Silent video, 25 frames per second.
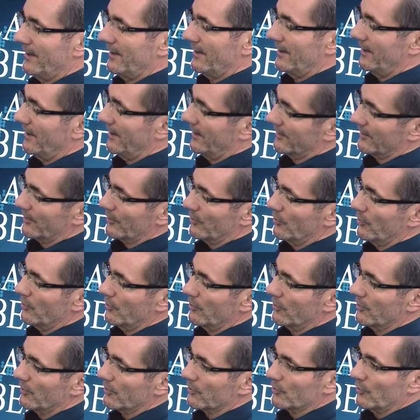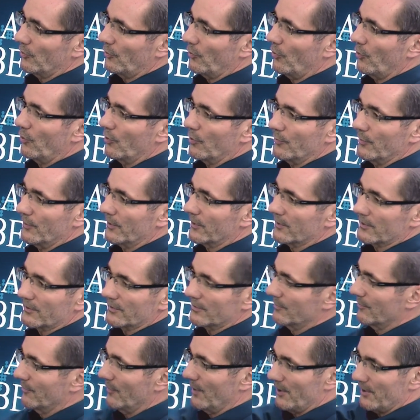als irgendeine Drohung mit
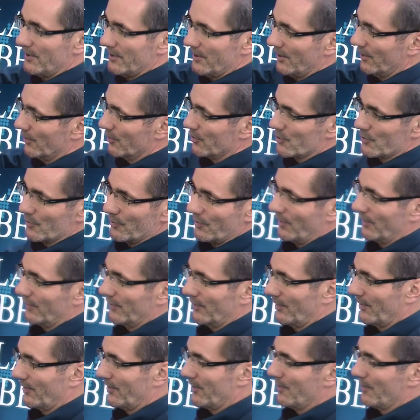militärischen oder sonstigen